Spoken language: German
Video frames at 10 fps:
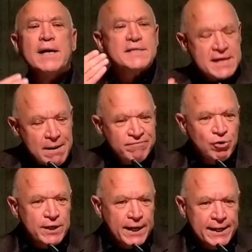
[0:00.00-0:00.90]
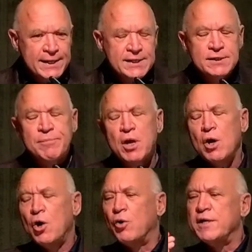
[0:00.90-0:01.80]
Das kam vor Gericht.
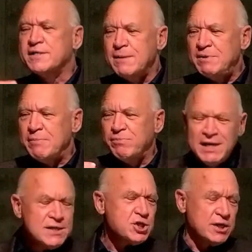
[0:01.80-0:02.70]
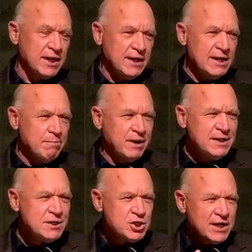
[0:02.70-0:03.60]
Und es gibt im britischen, im
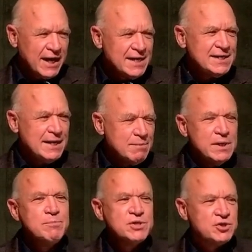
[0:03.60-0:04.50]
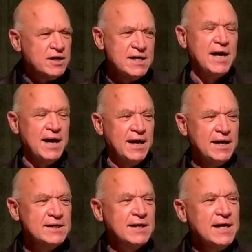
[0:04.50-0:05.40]
britischen Recht eben die
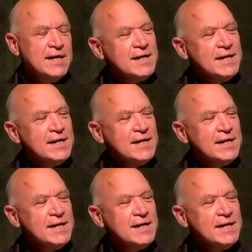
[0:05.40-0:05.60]
Besonderheit,